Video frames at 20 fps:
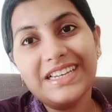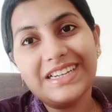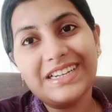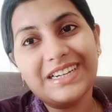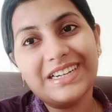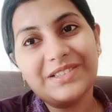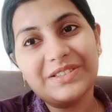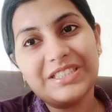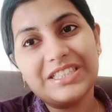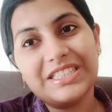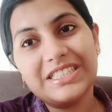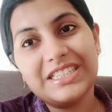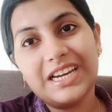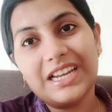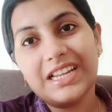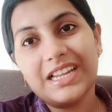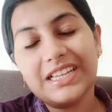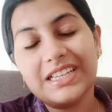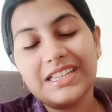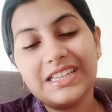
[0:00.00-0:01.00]
ఇక్కడ విషయాలు
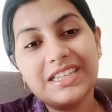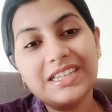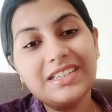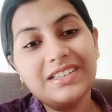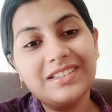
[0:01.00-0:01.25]
అయితే